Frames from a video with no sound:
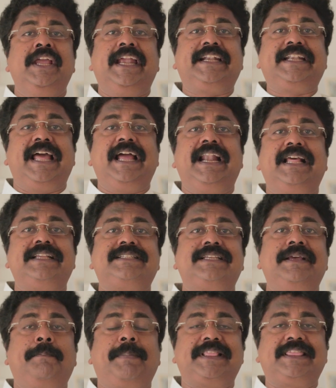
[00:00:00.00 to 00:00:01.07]
எட்டாம் கிளாஸ்
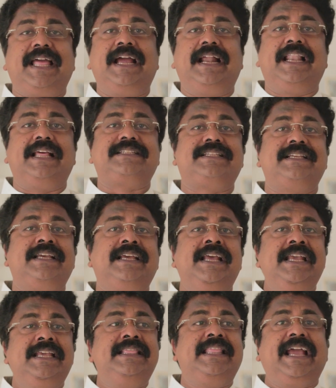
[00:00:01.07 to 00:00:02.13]
பத்தாம் கிளாஸ்
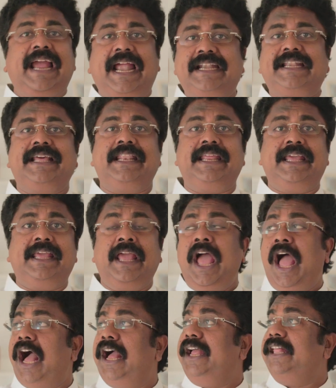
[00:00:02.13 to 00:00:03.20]
இந்த கேட்டகரி
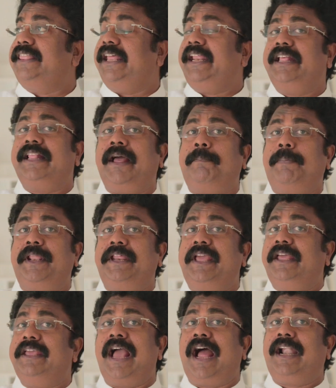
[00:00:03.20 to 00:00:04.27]
அங்க தெரியுதா பெரிய
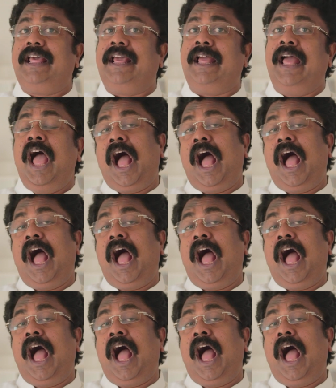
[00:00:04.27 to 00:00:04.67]
யானை